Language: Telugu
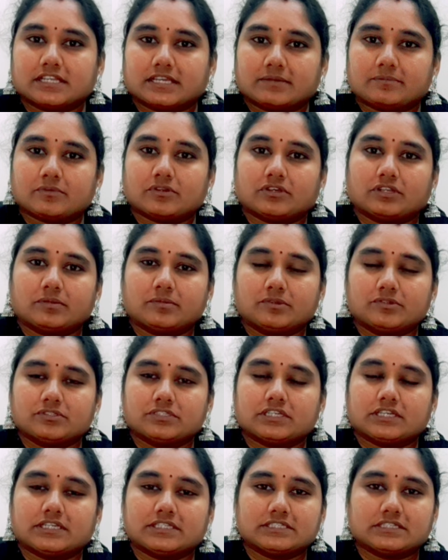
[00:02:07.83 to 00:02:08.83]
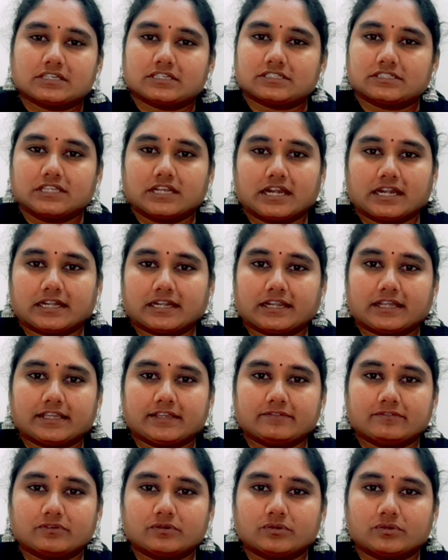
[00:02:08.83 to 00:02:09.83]
టైంలోనే మ్యూజిక్ ఇచ్చేస్తున్నారు అట్లా
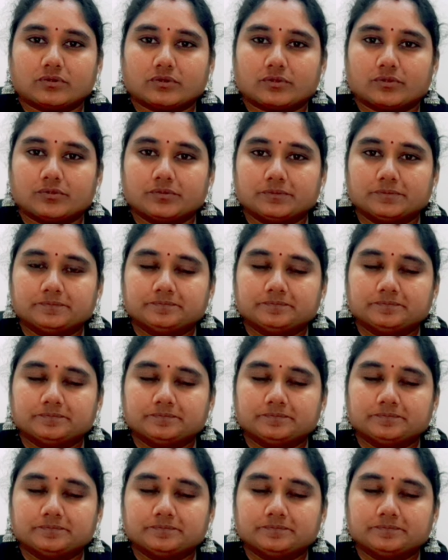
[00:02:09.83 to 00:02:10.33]
ఇవ్వకూడదు